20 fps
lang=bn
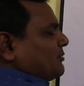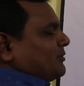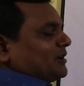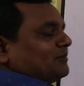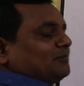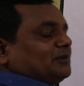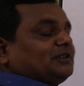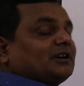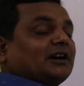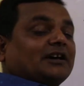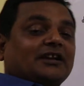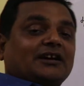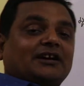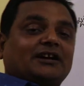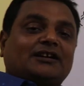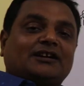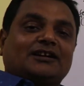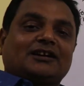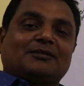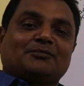সমান বিধায়
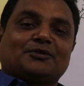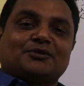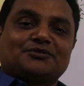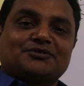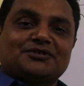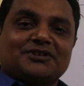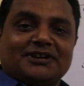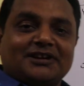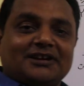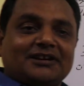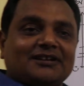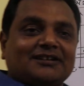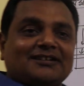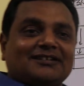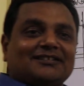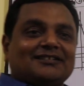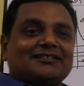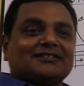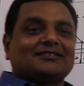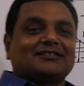রেখাটার নাম হচ্ছে
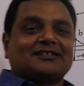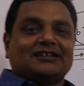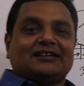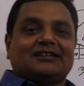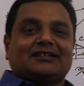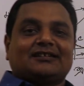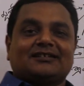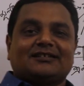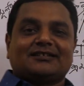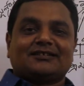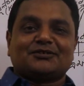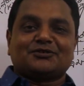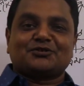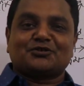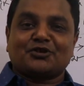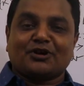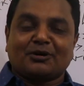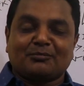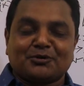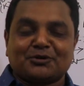কি
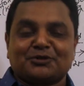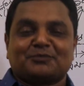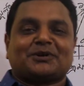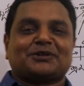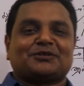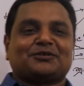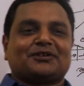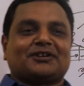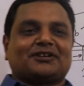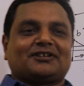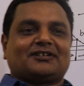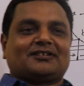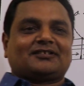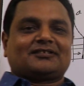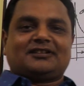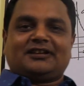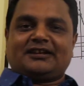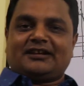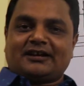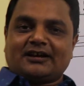সম উৎপাদন রেখা
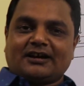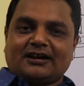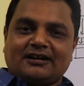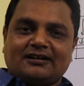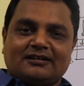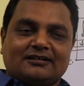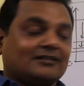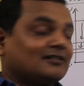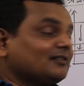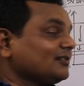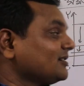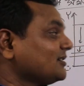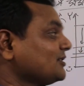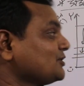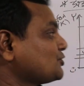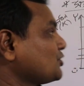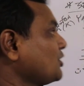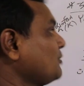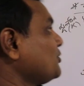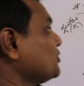কি রেখা
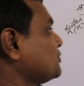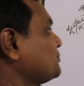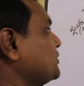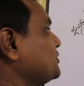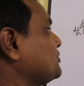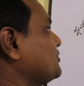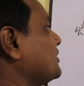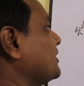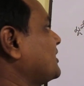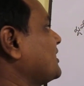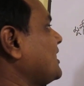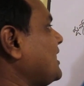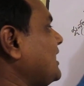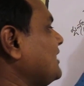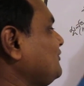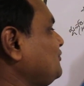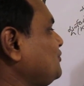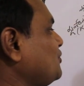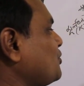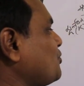সম উৎপাদন রেখা
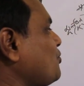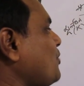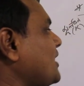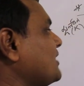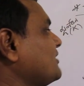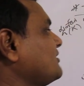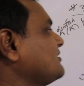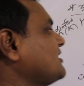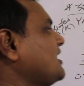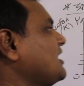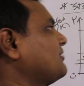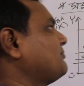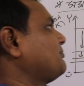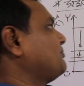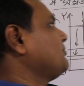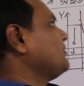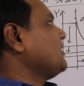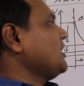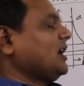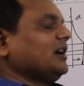আইসো কোয়ান্ট কার্ভ
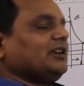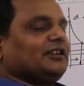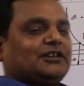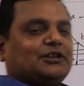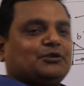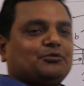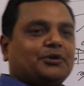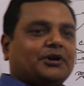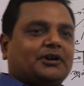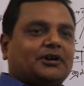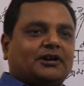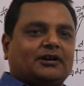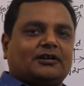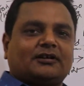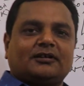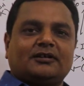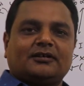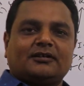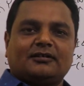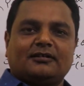আইকিউ রেখা
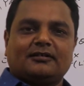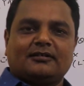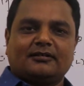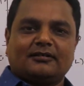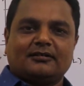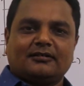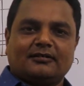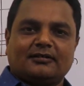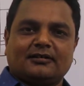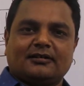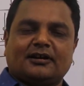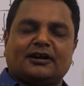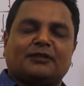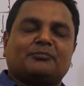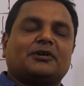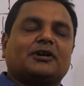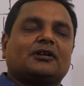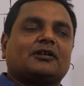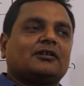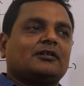
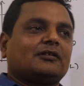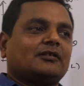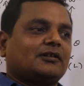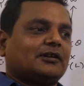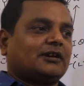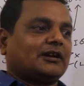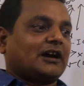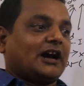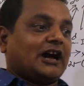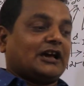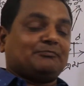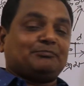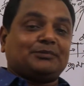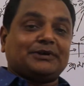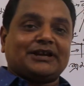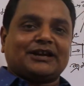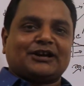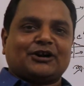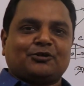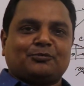আমরা এটাকে আইপি
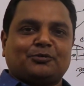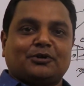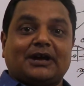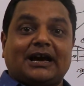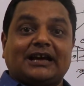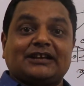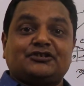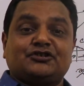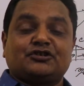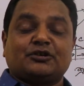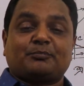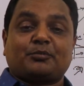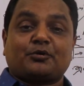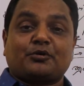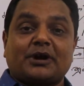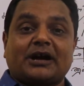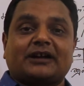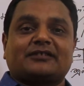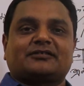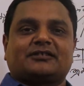রেখাও বলে আইসো
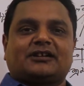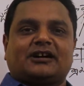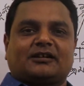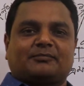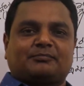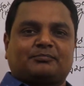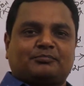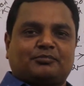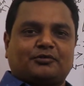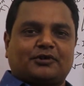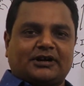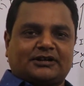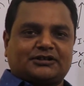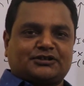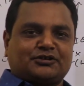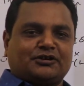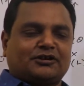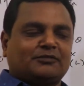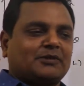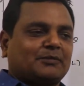প্রোডাক্ট কার্ভ
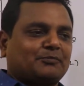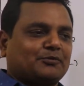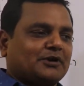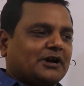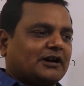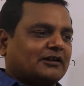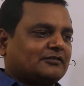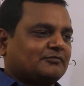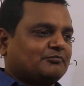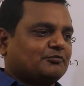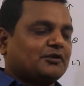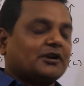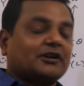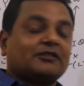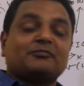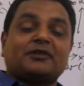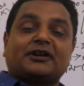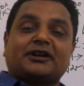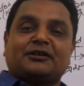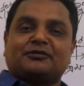প্রোডাকশন বা প্রোডাক্ট
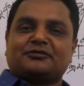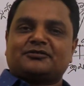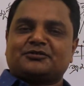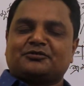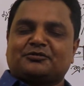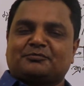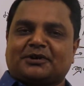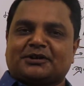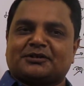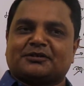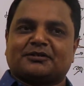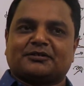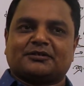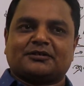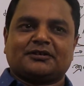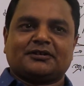প্রোডাক্ট মানেই হচ্ছে উৎপাদন